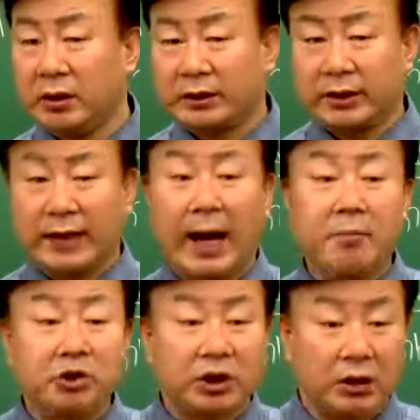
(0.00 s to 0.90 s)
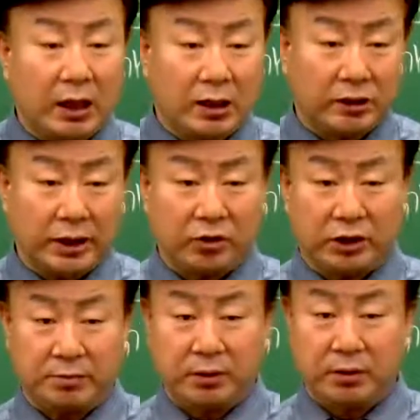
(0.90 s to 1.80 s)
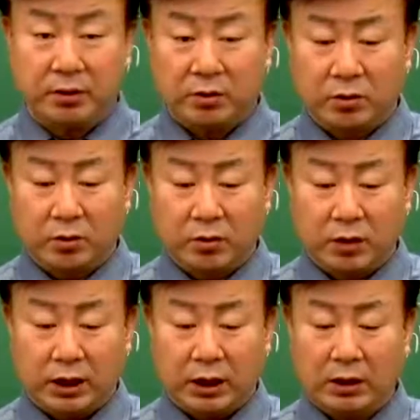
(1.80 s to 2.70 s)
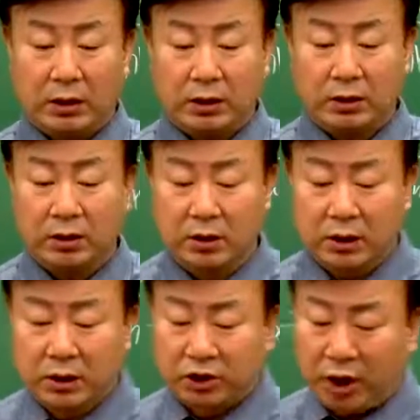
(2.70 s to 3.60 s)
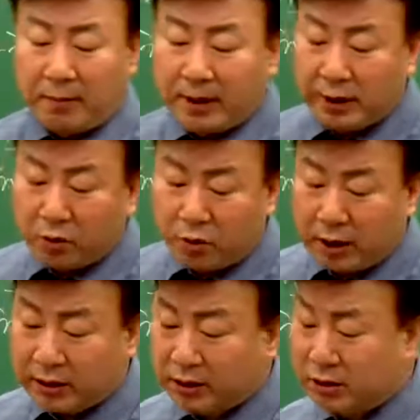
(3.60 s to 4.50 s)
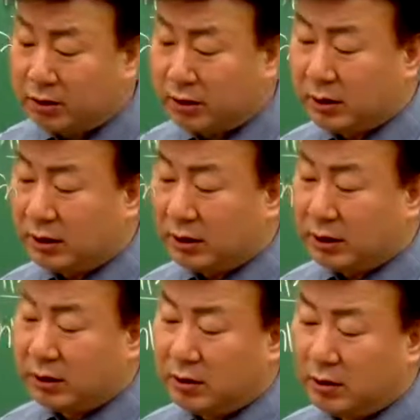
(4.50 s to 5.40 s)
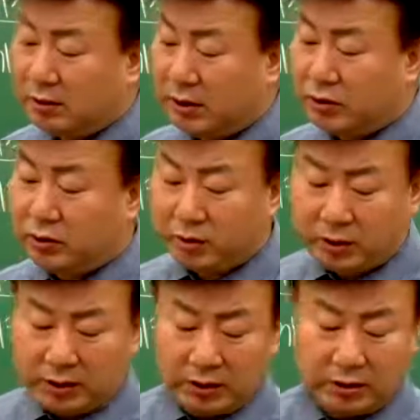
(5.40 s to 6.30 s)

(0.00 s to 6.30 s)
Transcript: 제 사무실 하나 내고 싶어. 공간. 그래서 저만의 공간이죠. 얼마나 좋을까.